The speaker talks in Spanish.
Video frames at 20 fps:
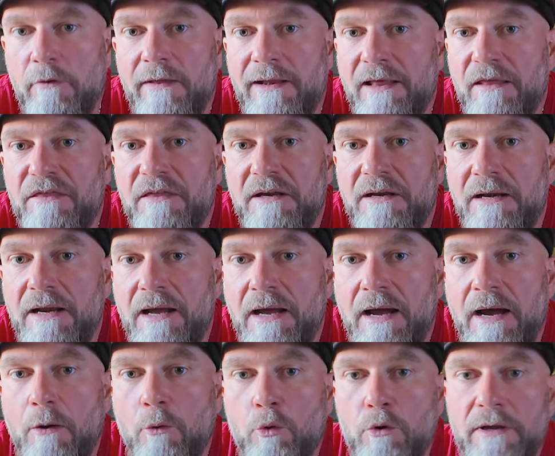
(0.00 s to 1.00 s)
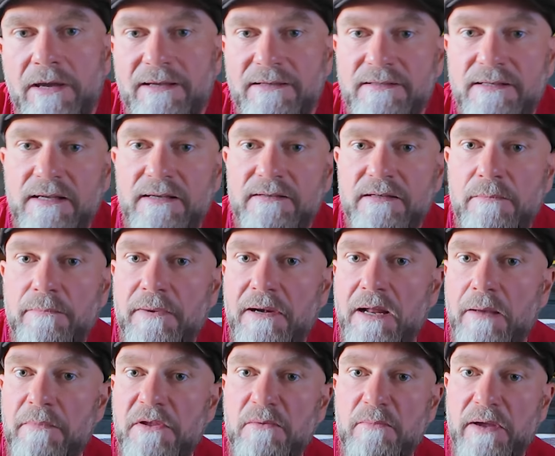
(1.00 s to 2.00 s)
poder hacerla, aunque sea siempre
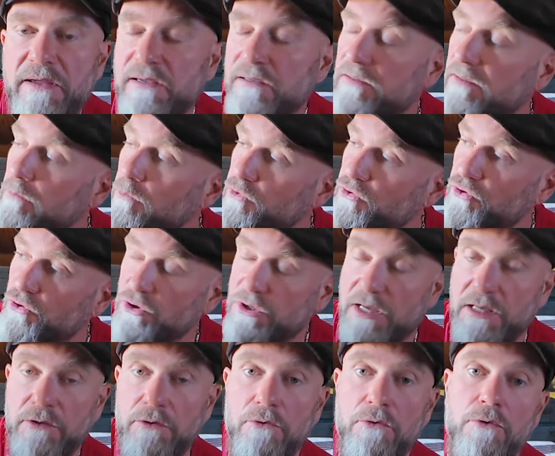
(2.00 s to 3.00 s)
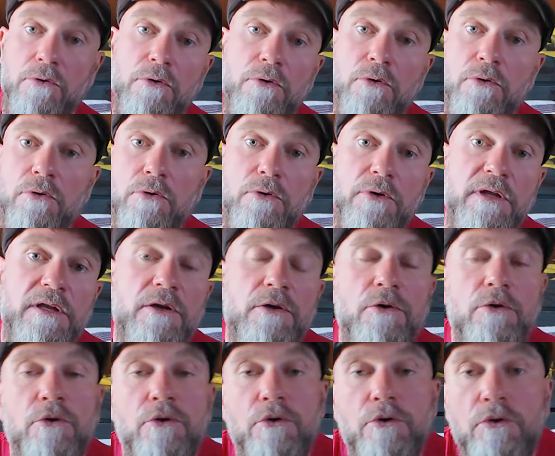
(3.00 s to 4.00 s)
la misma y estemos soñando con,
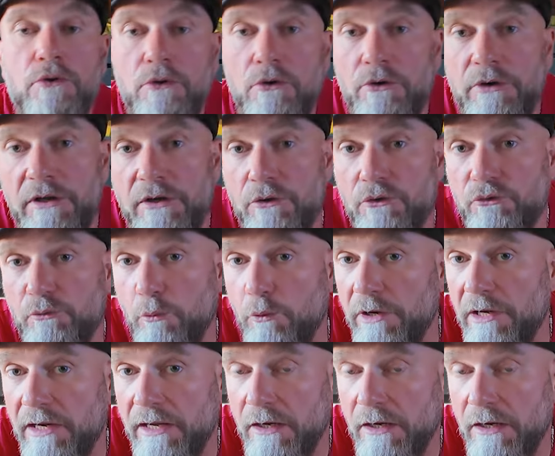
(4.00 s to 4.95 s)
irlo, con irnos muy